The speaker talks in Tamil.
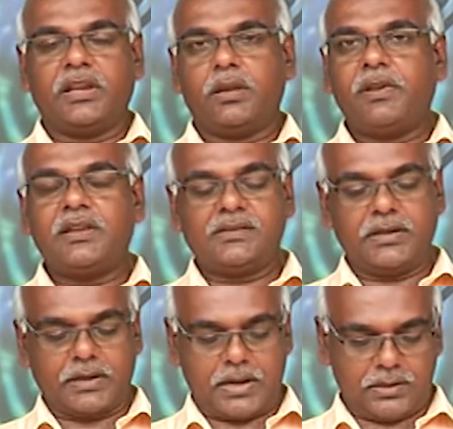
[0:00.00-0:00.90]

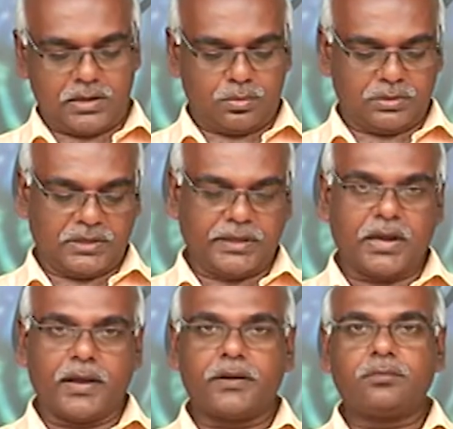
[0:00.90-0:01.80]
எபேசிய நான்காவது
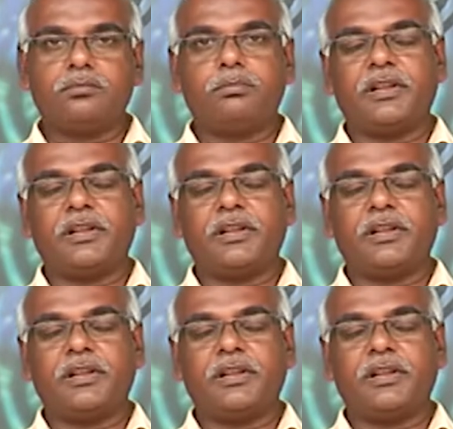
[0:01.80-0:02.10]
அதிகாரம்